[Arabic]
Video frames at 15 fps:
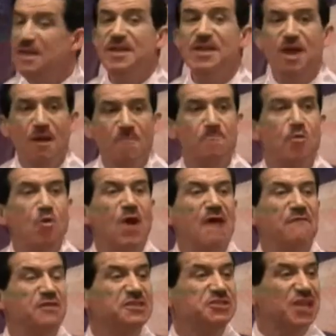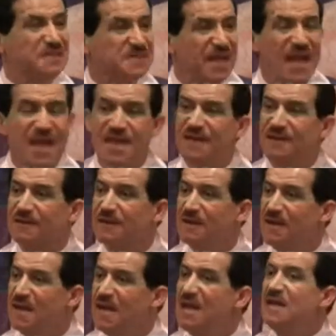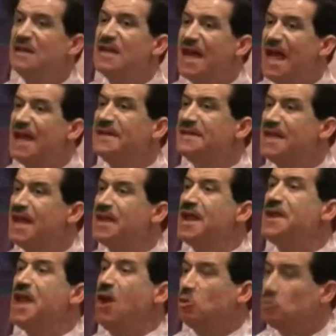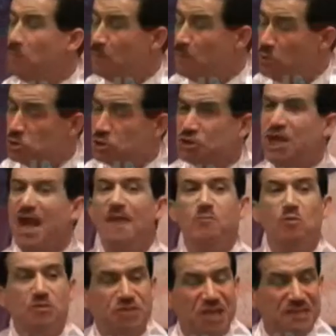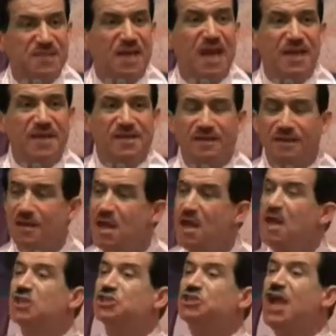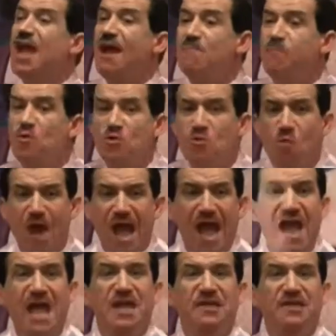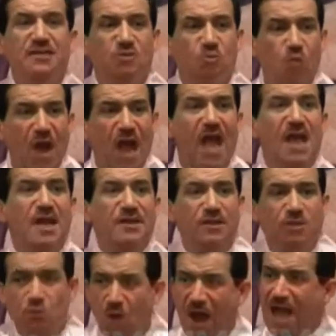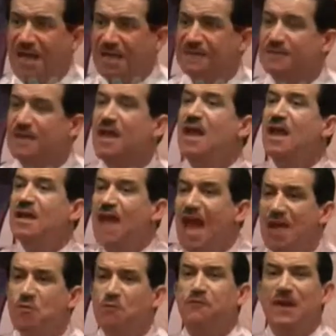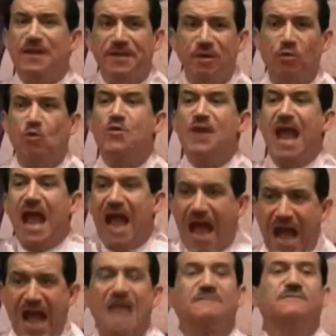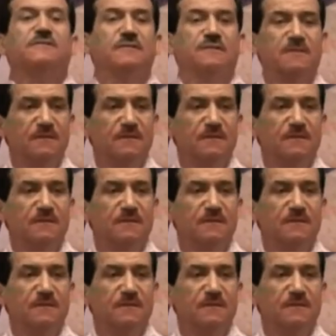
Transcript: اللي نحبوها في الجزائر لأننا نحن الشعب الجزائري شعب واحد واحد واحد لا يفرقنا أحد